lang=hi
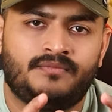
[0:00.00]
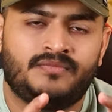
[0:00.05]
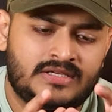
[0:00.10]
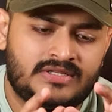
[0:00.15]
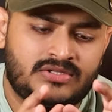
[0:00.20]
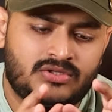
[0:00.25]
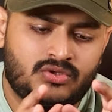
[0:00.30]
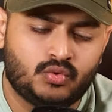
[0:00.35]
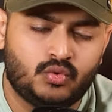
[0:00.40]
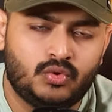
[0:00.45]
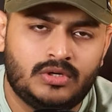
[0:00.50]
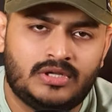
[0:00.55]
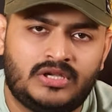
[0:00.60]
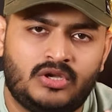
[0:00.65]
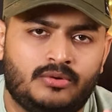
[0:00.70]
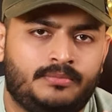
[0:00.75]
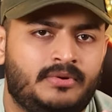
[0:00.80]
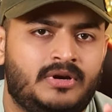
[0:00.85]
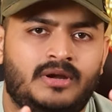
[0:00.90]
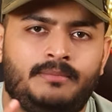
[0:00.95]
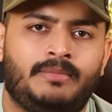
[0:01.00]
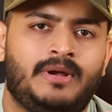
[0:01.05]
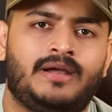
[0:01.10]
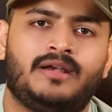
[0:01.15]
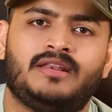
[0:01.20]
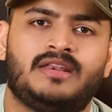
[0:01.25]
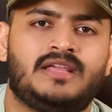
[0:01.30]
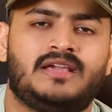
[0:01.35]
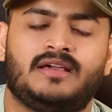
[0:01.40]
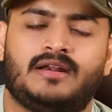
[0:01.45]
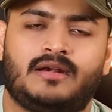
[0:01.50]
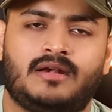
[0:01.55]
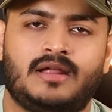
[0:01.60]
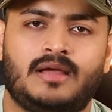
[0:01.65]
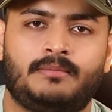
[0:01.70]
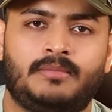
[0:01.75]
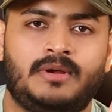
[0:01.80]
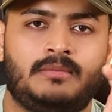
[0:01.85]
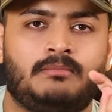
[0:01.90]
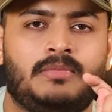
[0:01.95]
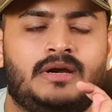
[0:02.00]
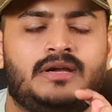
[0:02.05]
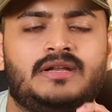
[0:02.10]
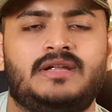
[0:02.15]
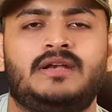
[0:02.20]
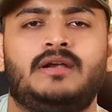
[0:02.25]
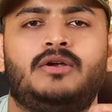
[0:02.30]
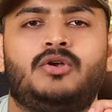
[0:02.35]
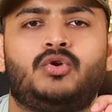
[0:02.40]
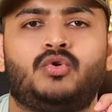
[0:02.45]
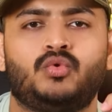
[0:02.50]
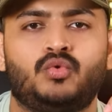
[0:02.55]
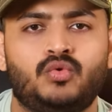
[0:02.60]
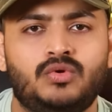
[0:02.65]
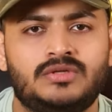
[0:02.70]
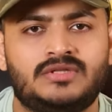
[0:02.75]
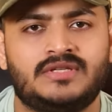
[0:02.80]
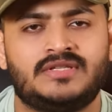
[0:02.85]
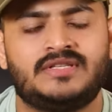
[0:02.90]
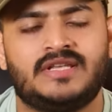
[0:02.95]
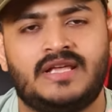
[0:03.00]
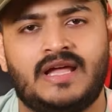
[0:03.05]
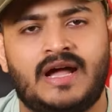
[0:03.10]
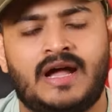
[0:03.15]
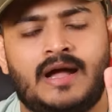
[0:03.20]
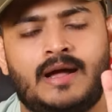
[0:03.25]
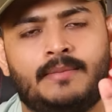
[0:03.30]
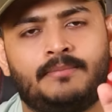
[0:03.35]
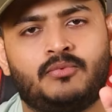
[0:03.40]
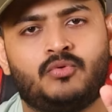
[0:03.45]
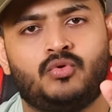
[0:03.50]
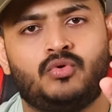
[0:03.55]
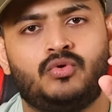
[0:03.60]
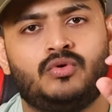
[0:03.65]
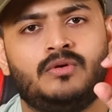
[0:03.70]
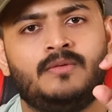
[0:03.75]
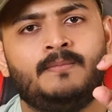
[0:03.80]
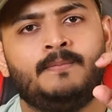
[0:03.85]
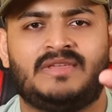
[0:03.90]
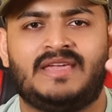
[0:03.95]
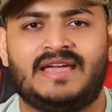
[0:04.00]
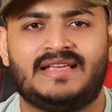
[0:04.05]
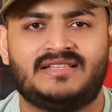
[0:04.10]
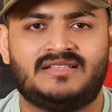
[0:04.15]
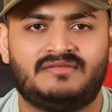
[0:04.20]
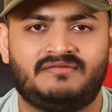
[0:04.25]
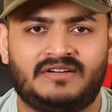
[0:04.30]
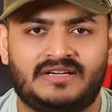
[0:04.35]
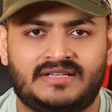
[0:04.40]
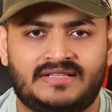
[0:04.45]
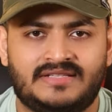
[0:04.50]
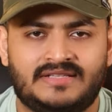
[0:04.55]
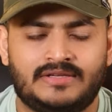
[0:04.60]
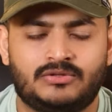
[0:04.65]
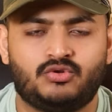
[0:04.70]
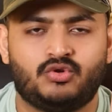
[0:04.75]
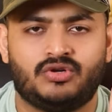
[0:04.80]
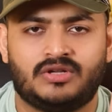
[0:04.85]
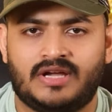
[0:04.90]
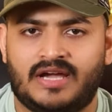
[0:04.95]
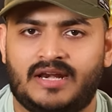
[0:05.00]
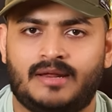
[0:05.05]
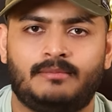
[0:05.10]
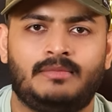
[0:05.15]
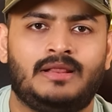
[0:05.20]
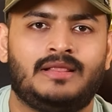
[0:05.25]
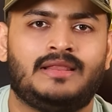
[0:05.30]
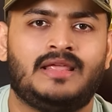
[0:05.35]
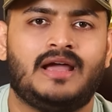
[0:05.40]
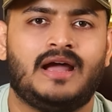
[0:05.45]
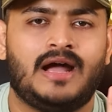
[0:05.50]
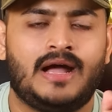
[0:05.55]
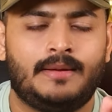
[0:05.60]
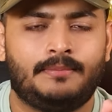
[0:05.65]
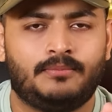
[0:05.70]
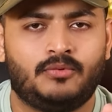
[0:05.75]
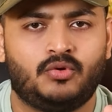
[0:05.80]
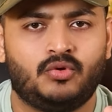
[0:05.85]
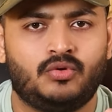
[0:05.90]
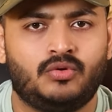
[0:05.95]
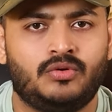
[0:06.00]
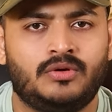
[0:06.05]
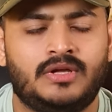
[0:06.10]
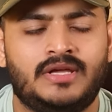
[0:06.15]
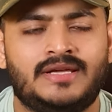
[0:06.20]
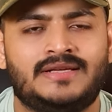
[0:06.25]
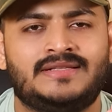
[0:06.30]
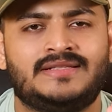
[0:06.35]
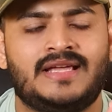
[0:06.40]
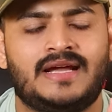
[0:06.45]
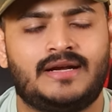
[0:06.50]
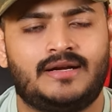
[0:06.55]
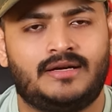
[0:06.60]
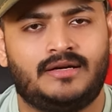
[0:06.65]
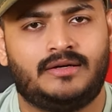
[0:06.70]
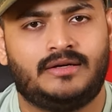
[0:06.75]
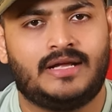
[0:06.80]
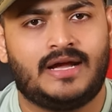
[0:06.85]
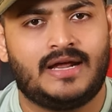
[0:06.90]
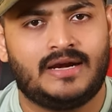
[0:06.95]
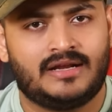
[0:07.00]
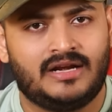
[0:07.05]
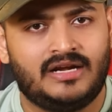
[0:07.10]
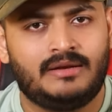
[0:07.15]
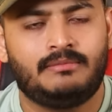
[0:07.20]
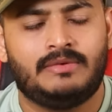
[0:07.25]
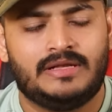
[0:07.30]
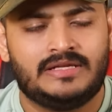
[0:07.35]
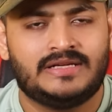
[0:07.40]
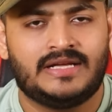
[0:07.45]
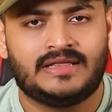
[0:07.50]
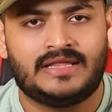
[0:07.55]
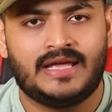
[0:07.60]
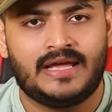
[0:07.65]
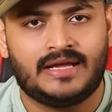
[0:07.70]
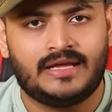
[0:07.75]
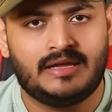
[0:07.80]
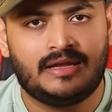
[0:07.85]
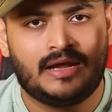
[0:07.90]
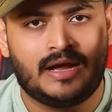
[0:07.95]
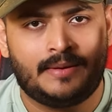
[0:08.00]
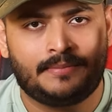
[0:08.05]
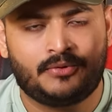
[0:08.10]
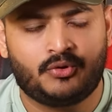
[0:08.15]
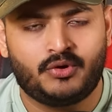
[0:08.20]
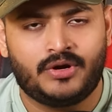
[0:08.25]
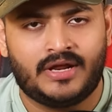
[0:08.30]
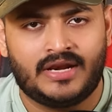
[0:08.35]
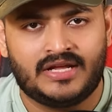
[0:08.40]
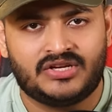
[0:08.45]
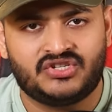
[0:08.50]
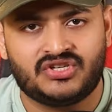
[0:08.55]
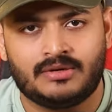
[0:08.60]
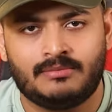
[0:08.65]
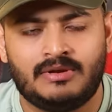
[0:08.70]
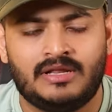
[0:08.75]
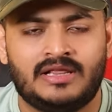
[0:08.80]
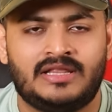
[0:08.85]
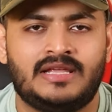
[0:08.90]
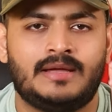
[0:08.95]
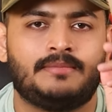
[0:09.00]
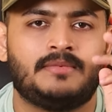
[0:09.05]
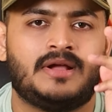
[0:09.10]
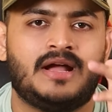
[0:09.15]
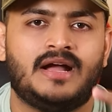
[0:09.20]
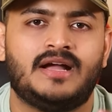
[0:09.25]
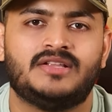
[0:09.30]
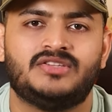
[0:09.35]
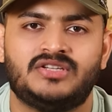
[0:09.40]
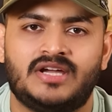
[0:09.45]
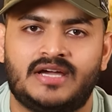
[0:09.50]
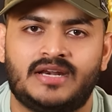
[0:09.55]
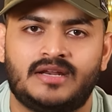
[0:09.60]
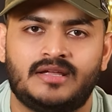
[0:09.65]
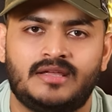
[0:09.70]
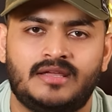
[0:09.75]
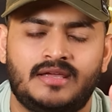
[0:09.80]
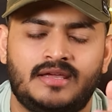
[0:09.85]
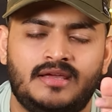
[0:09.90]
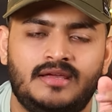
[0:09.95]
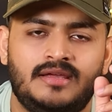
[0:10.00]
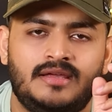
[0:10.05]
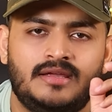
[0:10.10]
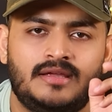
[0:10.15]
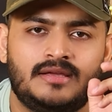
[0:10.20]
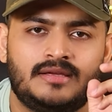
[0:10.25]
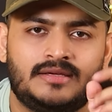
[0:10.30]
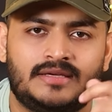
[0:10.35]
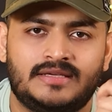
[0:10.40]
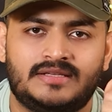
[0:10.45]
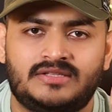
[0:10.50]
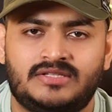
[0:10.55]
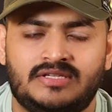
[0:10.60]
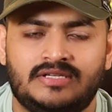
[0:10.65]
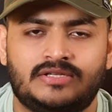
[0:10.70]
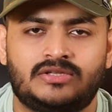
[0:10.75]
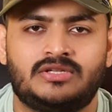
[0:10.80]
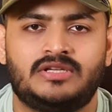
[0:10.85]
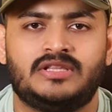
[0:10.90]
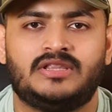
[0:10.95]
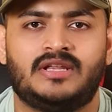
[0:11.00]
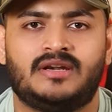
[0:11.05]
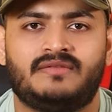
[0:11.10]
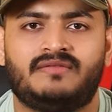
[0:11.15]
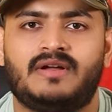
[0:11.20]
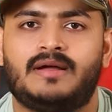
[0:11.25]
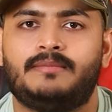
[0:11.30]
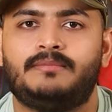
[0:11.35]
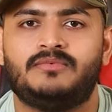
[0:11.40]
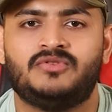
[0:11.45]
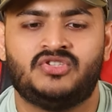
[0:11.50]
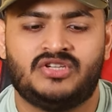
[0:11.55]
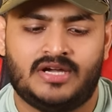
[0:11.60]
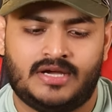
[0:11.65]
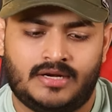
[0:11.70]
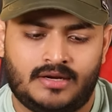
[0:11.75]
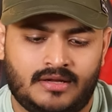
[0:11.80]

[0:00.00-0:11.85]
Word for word: इस टूल के ऊपर डिपेंड नहीं करना आपने बट इन टूल्स से आप आपको गैस वर्क से छुटकारा मिलता है आपको एग्जैक्ट टारगेट मिल जाता है कि आपको डायरेक्शन मिलती है आप कहाँ जा रहे हैं किस चीज़ की तरफ आप जा